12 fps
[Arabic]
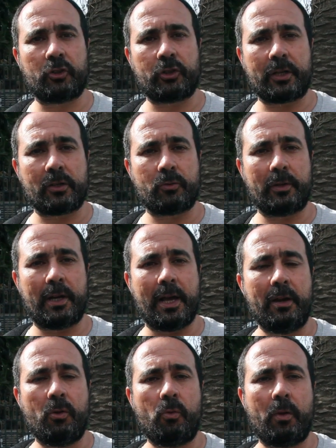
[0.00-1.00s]
هاجر الريسوني
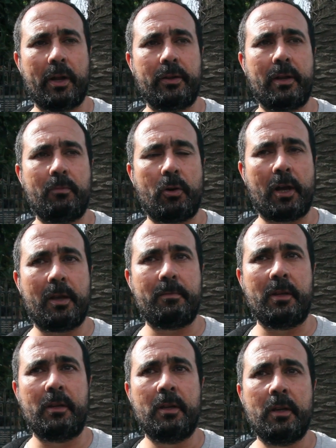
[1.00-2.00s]
الآن هو أن
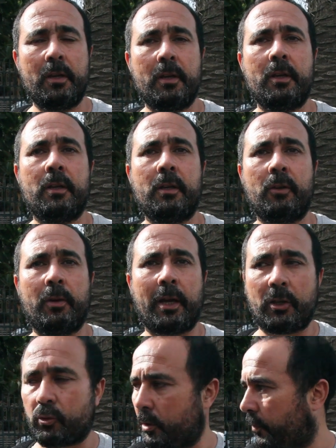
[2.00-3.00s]
المحامين
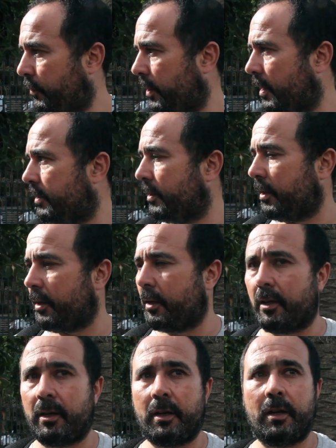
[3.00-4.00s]
يناقشون في
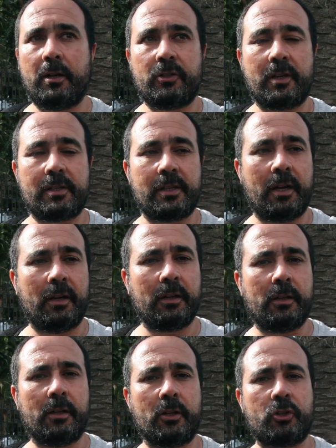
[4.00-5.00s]
هذه الجلسة آه،
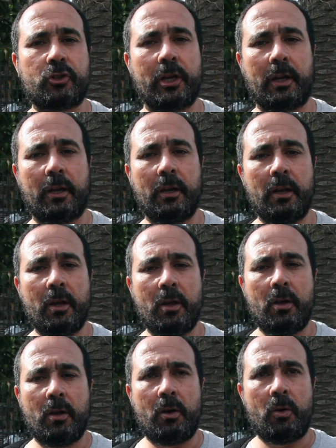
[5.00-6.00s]
الشكل
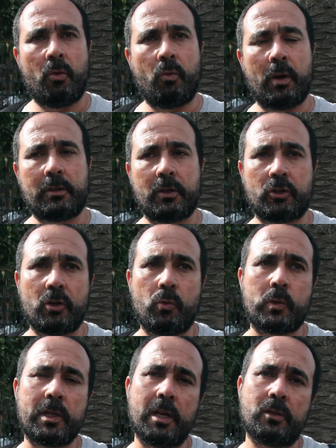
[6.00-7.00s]

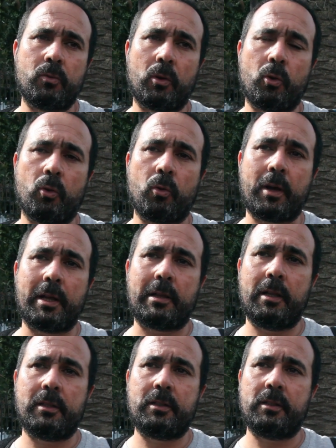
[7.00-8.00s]
والتجاوزات والخروقات
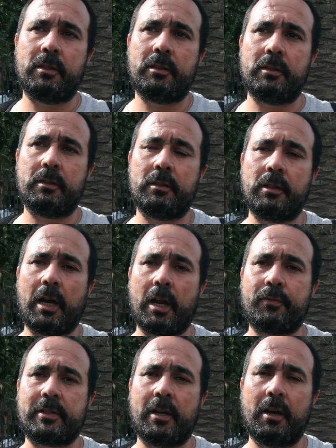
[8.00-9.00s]
التي
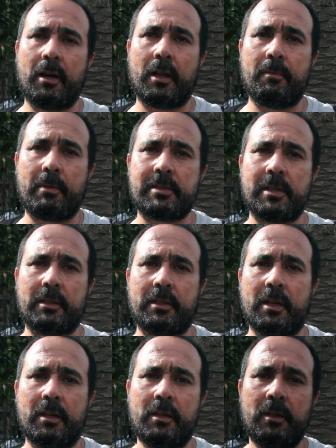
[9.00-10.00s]
عرفتها
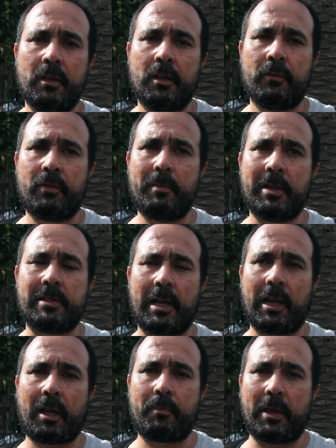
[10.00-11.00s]
المساطير فيما
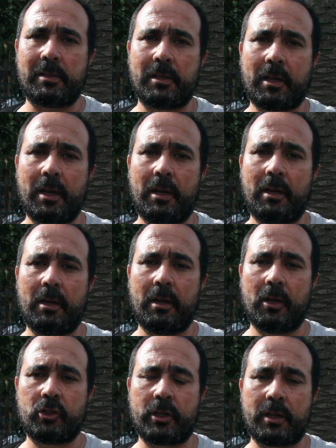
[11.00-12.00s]
يتعلق باعتقال
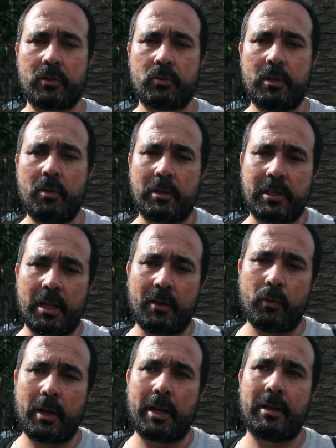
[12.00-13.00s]
هاجر الريسوني
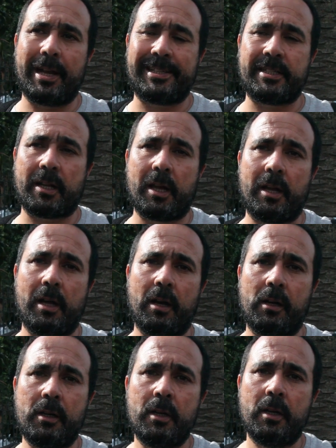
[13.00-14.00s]
وتعرفون أن
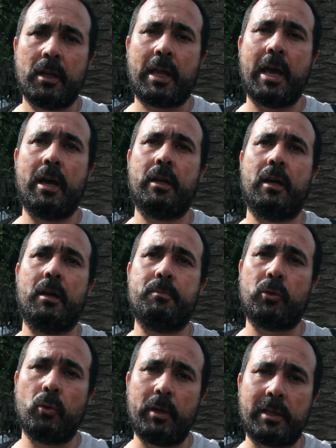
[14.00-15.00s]
اعتقالها كان
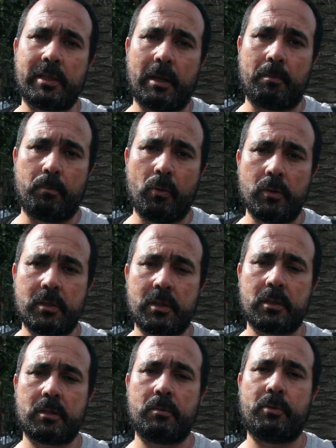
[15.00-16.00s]
بدون
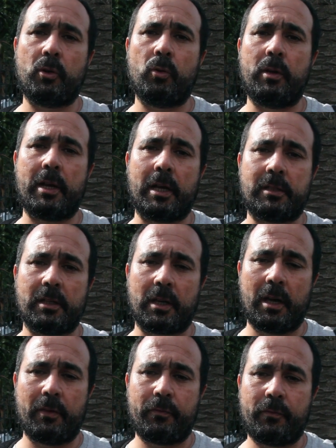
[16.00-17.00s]
تلبس بدون
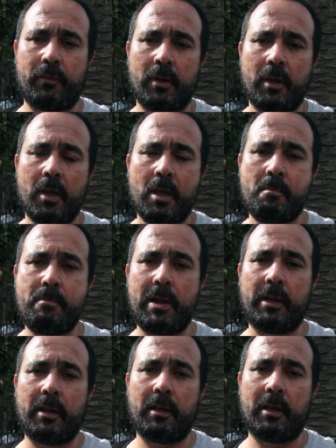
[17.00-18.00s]
اعتراف بل
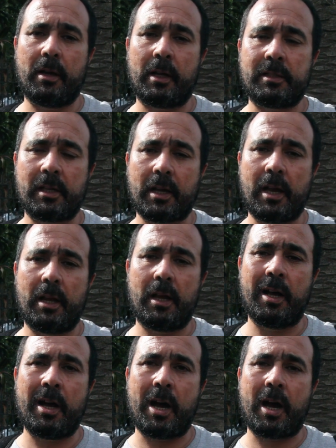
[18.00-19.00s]
إن
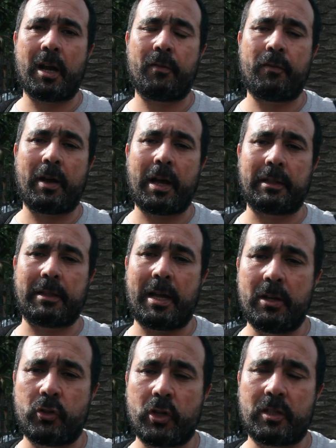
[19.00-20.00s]
اعتقالها عرف
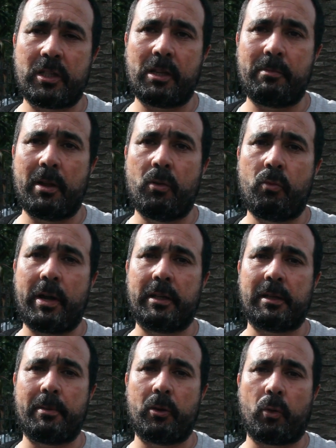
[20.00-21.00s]
خطأ جسيما هو
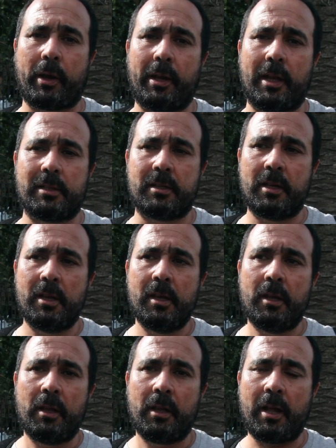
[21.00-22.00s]
عندما نقلت
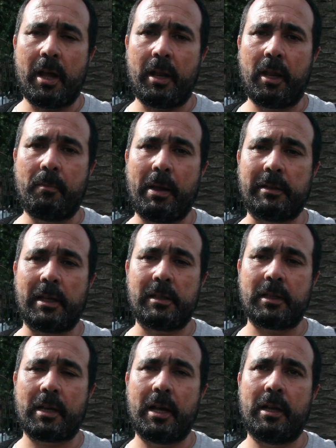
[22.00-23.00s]
يعني بعد
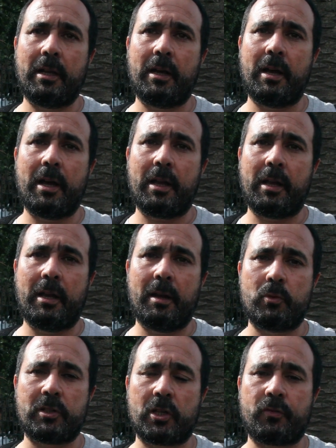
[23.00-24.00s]
اعتقالها إلى
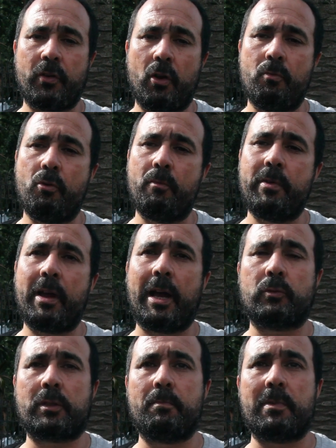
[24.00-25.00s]
مستشفى عمومي
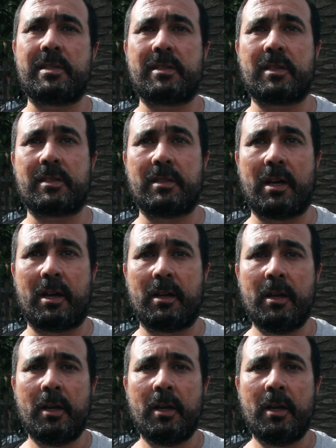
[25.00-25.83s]
حيث تم استصدار